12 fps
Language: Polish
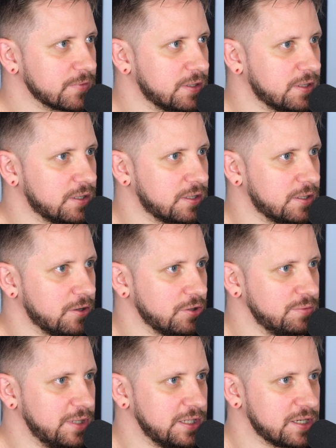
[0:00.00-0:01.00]
E,
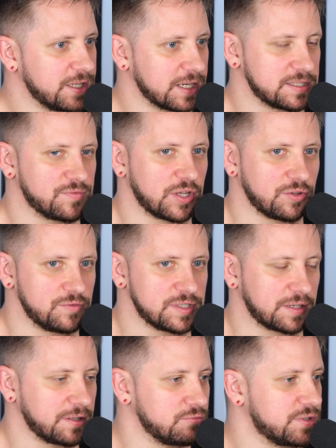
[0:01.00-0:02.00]
oni mieli redakcję w
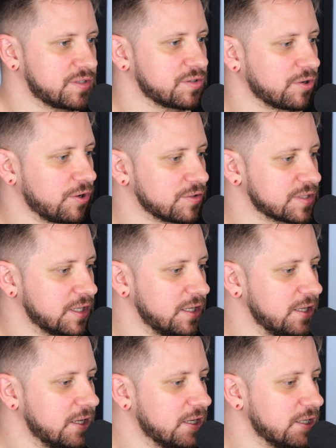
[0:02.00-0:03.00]
Katowicach na ulicy Sokolskiej